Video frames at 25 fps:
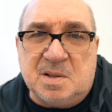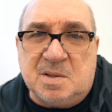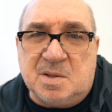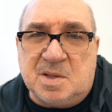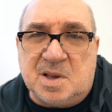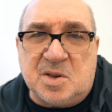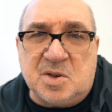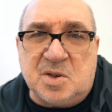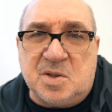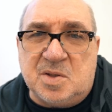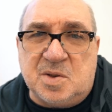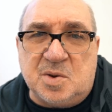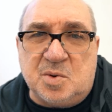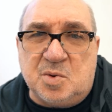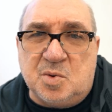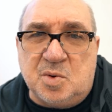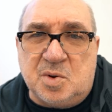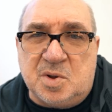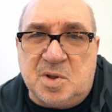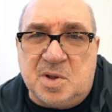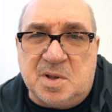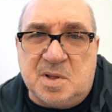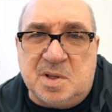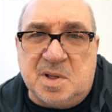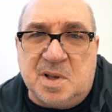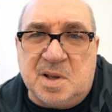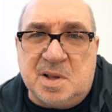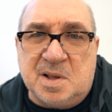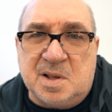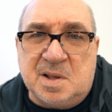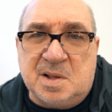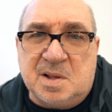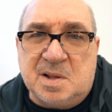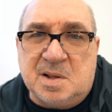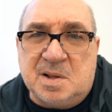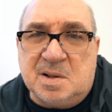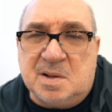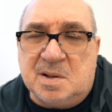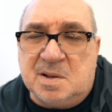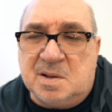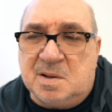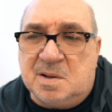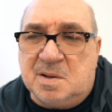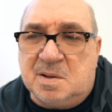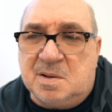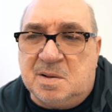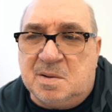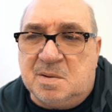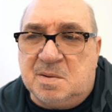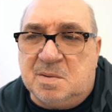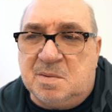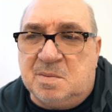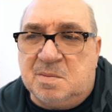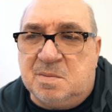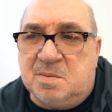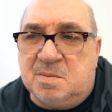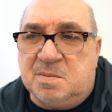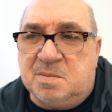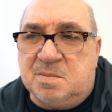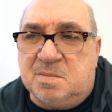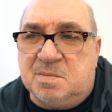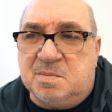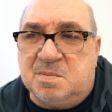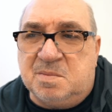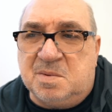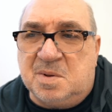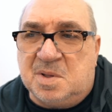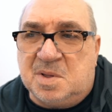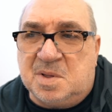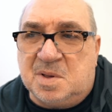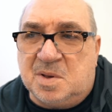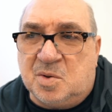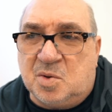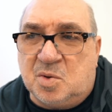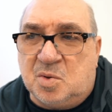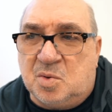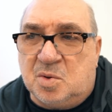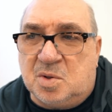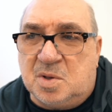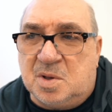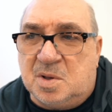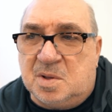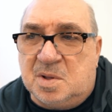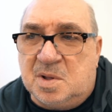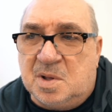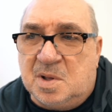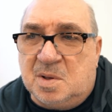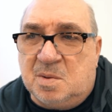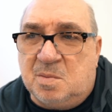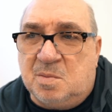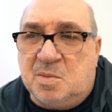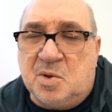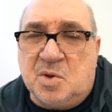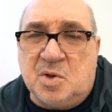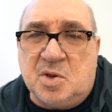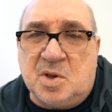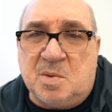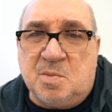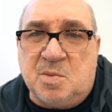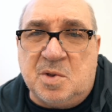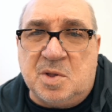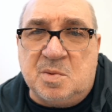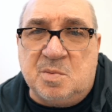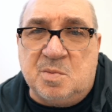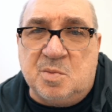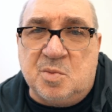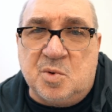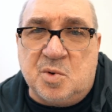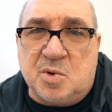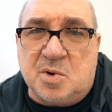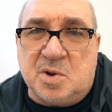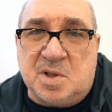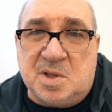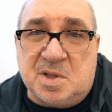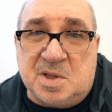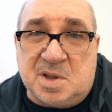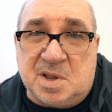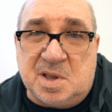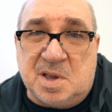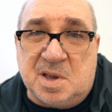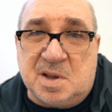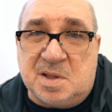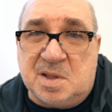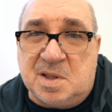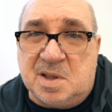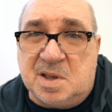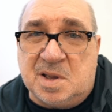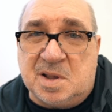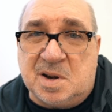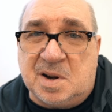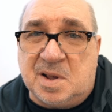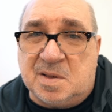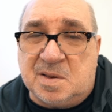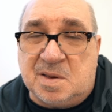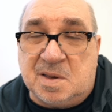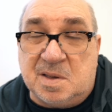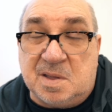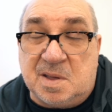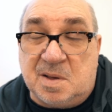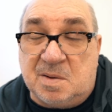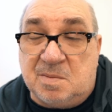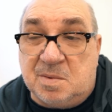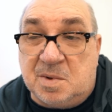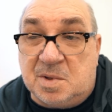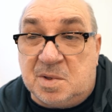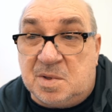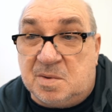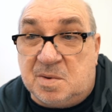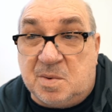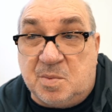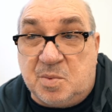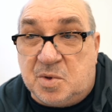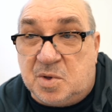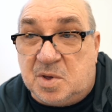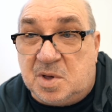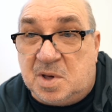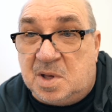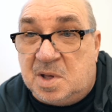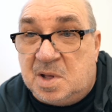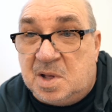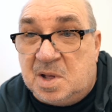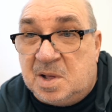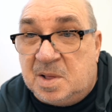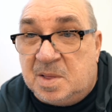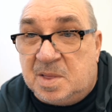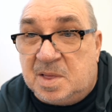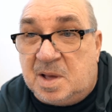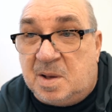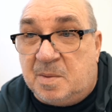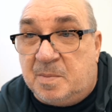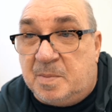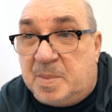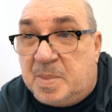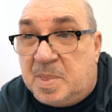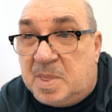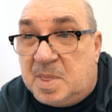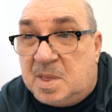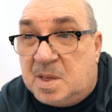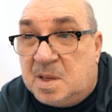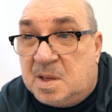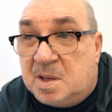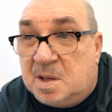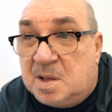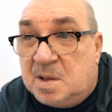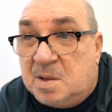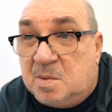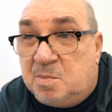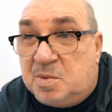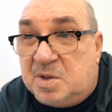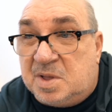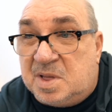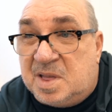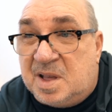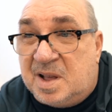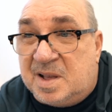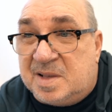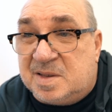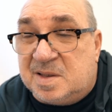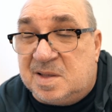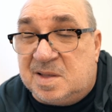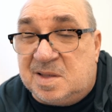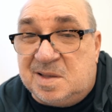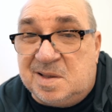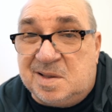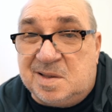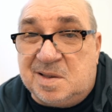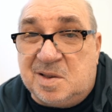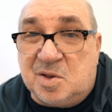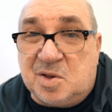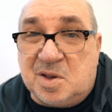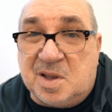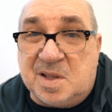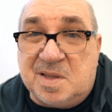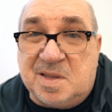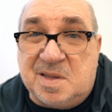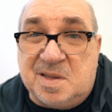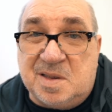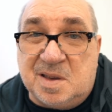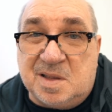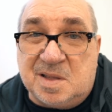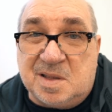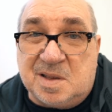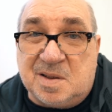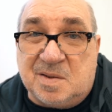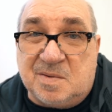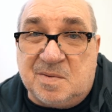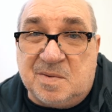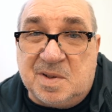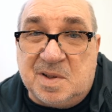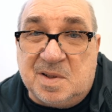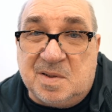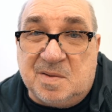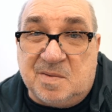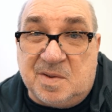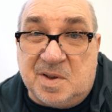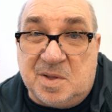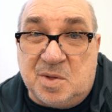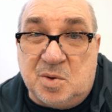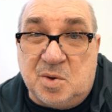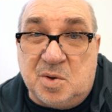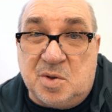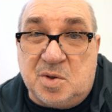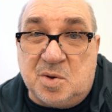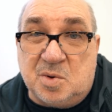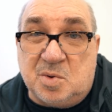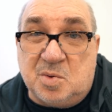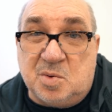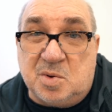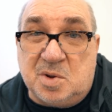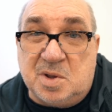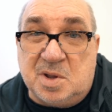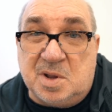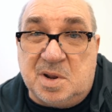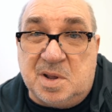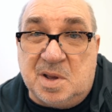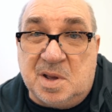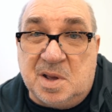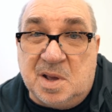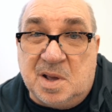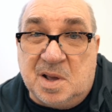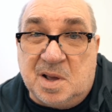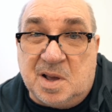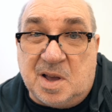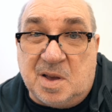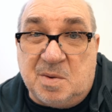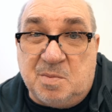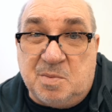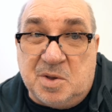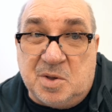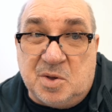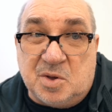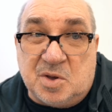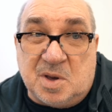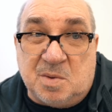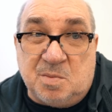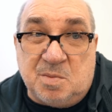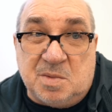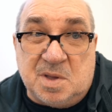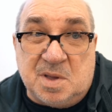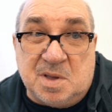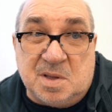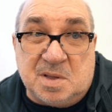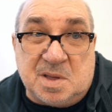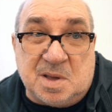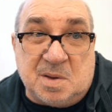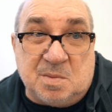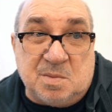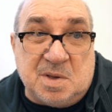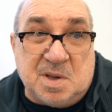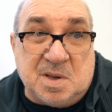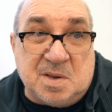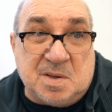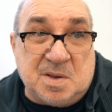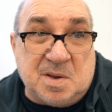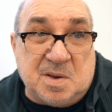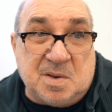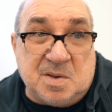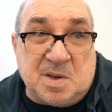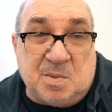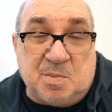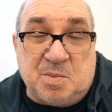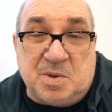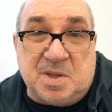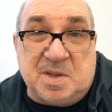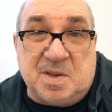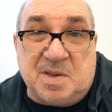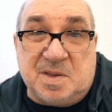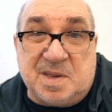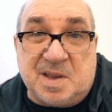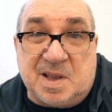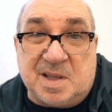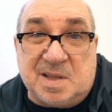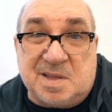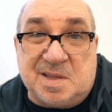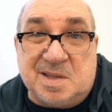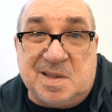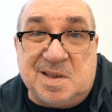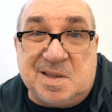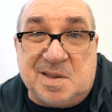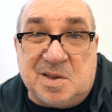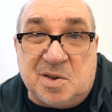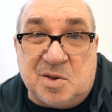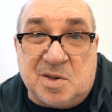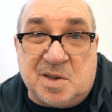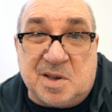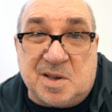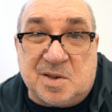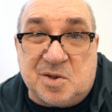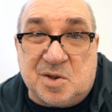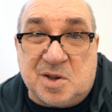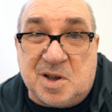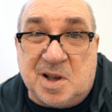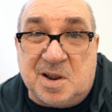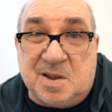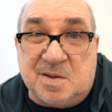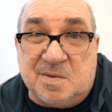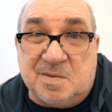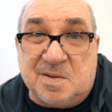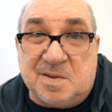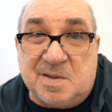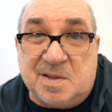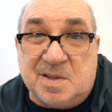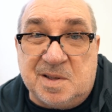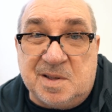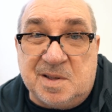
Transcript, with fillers: Та же текурила, э, это что-то Бенджамин Мур, интерьерные краски. Там это вообще, там 15 тысяч оттенков в одной текуриле, а в Бенджамине там, я не знаю, за 50 тысяч зашкаливает.